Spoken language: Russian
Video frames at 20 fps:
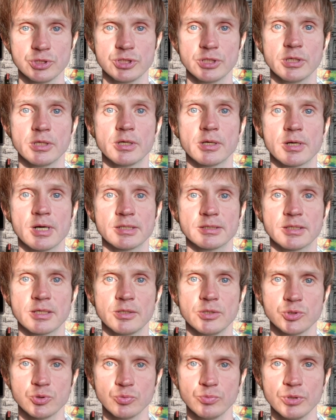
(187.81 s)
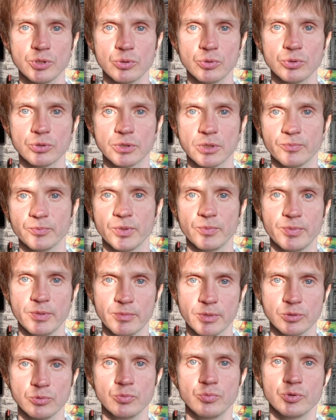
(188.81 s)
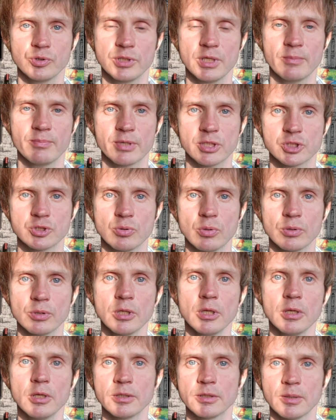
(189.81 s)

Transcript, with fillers: И человек кратко резюмирует, там, например, ну вот я прошел,